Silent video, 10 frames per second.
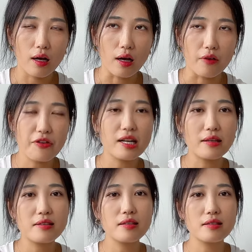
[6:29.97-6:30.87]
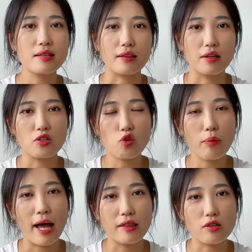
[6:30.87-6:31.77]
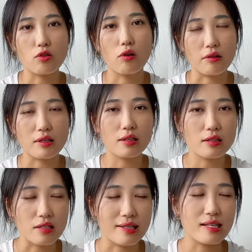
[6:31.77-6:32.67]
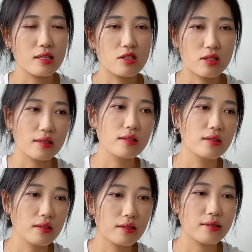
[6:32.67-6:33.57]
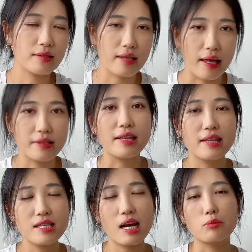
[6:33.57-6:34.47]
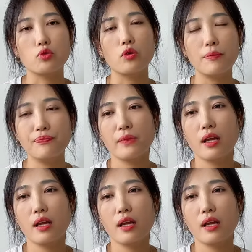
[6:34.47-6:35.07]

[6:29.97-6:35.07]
呃，非常惊险的收盘的时候，好像跟以前跟前前一天差不多。